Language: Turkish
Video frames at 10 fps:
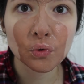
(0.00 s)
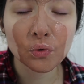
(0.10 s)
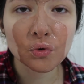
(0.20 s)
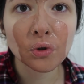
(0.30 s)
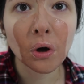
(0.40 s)

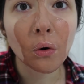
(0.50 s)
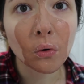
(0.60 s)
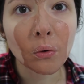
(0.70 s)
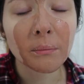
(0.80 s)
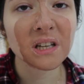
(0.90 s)
Yüzünüzde
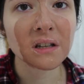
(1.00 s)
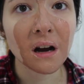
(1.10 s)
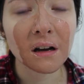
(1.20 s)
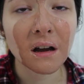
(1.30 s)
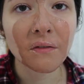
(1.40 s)
10-15
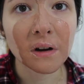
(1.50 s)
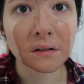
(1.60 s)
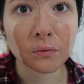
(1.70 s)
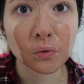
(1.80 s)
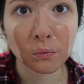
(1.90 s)
dakikadan
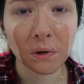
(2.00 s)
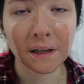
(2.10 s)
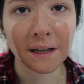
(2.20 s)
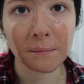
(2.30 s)
fazla tutmayın